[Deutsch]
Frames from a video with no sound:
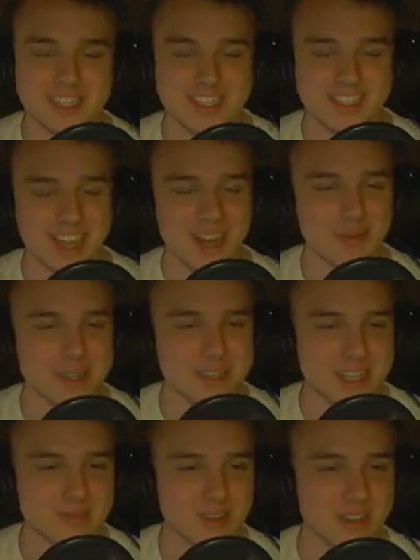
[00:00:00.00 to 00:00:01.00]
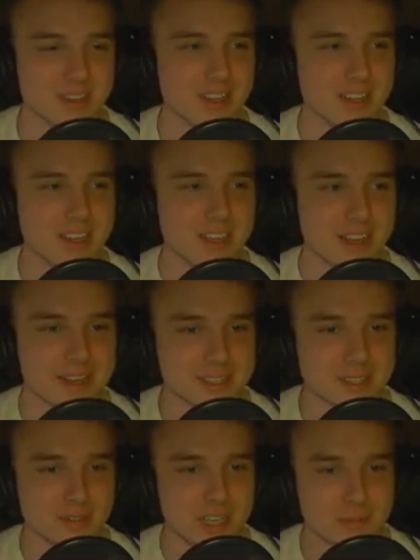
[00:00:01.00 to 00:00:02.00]
hätte es sein müssen. Das war
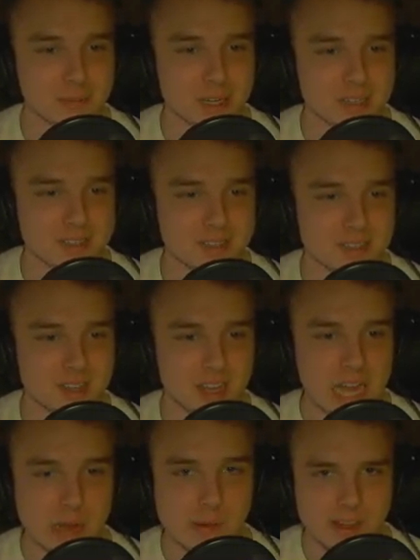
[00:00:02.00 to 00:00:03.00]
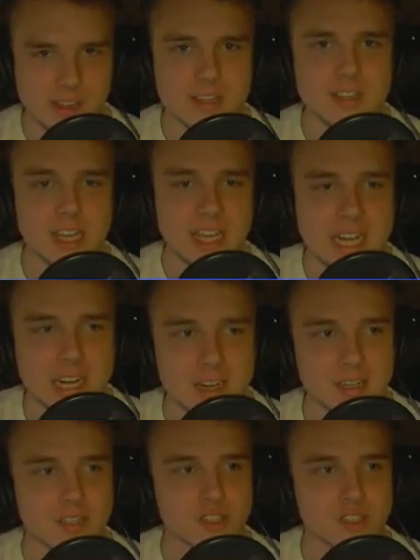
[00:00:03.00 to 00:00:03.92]
richtig fehl am Platz. Aber egal.